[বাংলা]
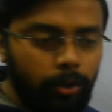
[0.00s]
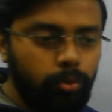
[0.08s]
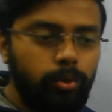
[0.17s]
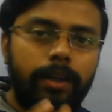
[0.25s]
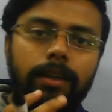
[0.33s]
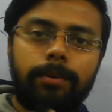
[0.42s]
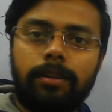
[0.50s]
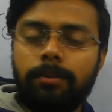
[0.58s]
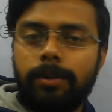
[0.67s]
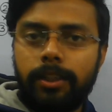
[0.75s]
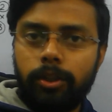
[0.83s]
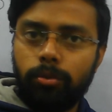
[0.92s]
দুইয়ের
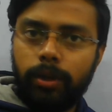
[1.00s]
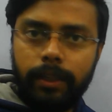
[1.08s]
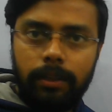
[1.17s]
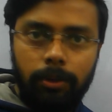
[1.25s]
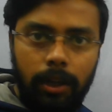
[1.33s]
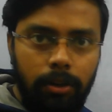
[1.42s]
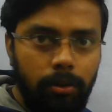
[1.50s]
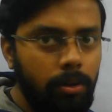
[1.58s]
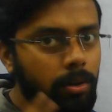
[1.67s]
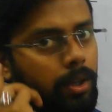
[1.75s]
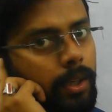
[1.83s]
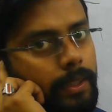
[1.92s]
ডিভিসিবিলিটি রুলে কি বলা হলো
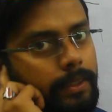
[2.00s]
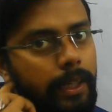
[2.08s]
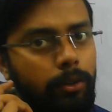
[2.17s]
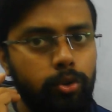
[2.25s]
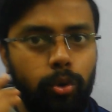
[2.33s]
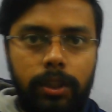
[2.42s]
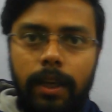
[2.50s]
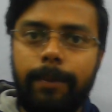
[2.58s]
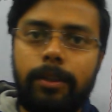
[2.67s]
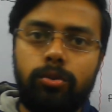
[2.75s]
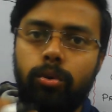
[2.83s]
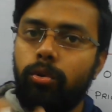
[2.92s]
যে যদি
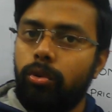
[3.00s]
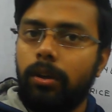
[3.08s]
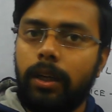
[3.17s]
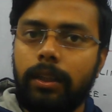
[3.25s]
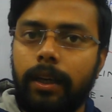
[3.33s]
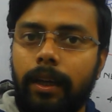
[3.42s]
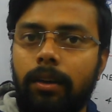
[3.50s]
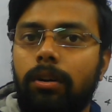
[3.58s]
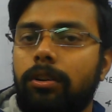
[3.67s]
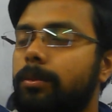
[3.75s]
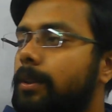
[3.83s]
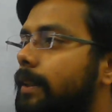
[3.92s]
আমার জোর সংখ্যা থাকে
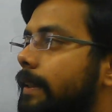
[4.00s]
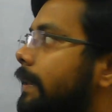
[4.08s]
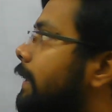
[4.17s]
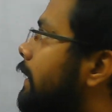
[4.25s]
অথবা শেষের